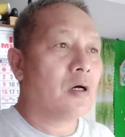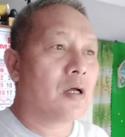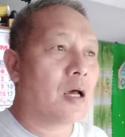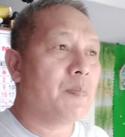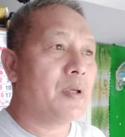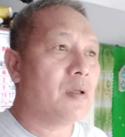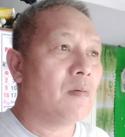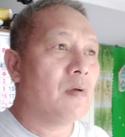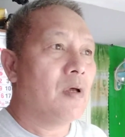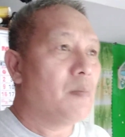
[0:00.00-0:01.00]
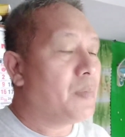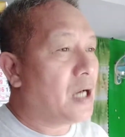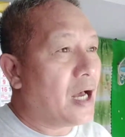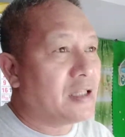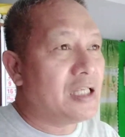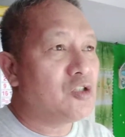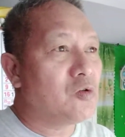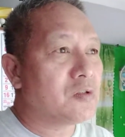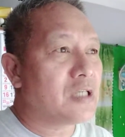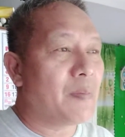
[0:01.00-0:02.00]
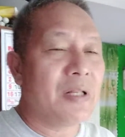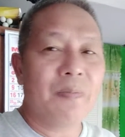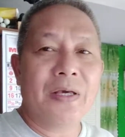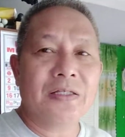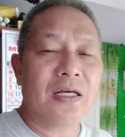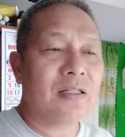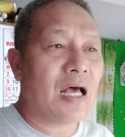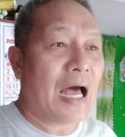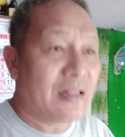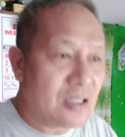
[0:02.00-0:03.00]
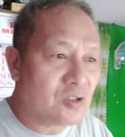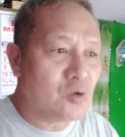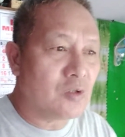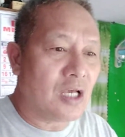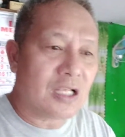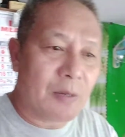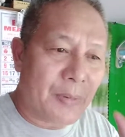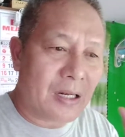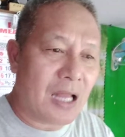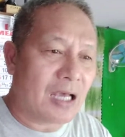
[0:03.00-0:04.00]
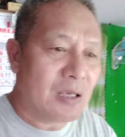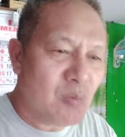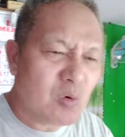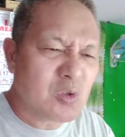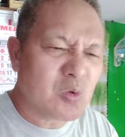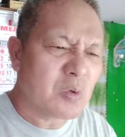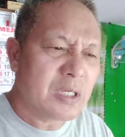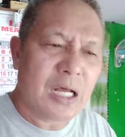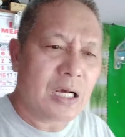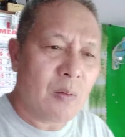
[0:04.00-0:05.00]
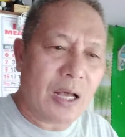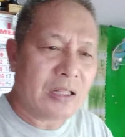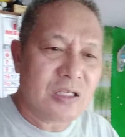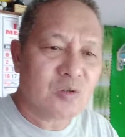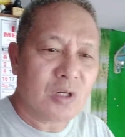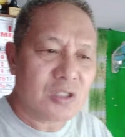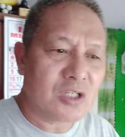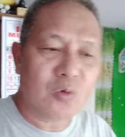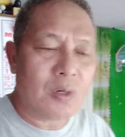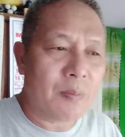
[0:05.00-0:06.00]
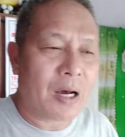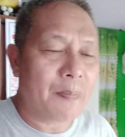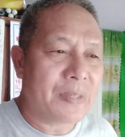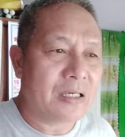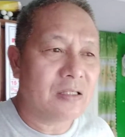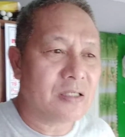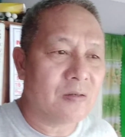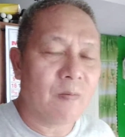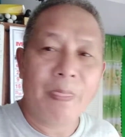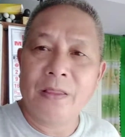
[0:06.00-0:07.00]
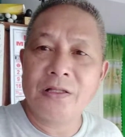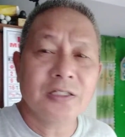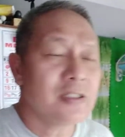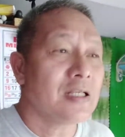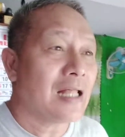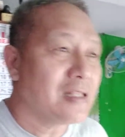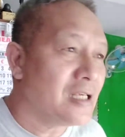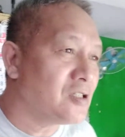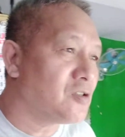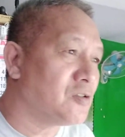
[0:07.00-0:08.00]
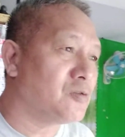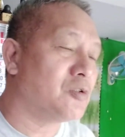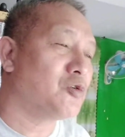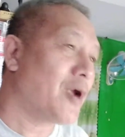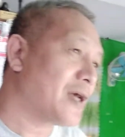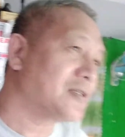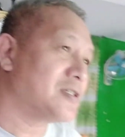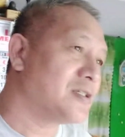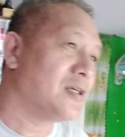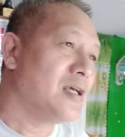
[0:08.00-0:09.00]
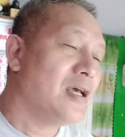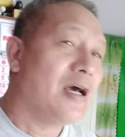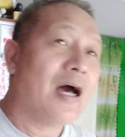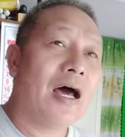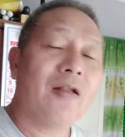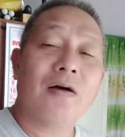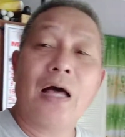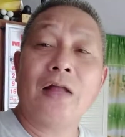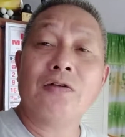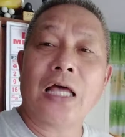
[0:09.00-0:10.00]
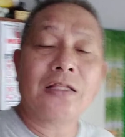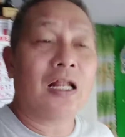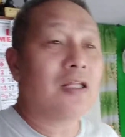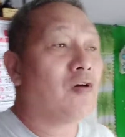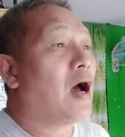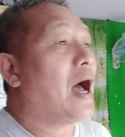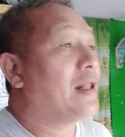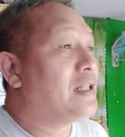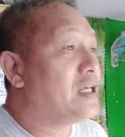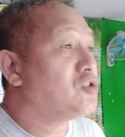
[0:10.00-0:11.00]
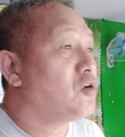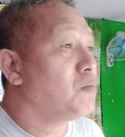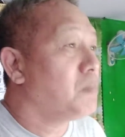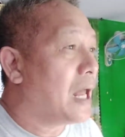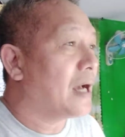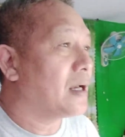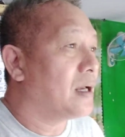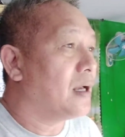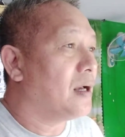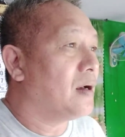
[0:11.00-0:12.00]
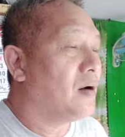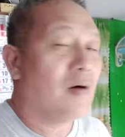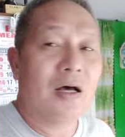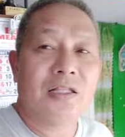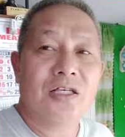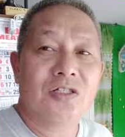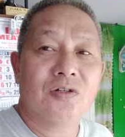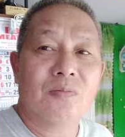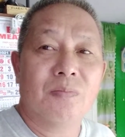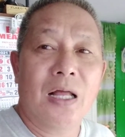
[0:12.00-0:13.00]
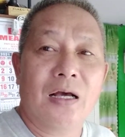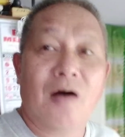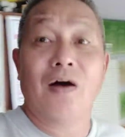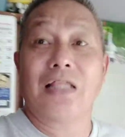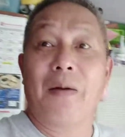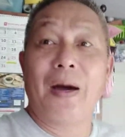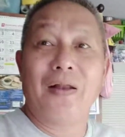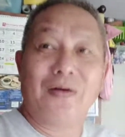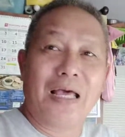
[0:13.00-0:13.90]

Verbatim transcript: Grabe. Pa- addiction. Sabi ni Vice Ganda, addiction yan kapag lagi mong gustong ginagawa. Addiction, addiction, walang makapigil sa iyo. This is addiction drugs. Ano, ano title nito? Addiction vlog. Oh, addiction vlog. Oh, tama ano?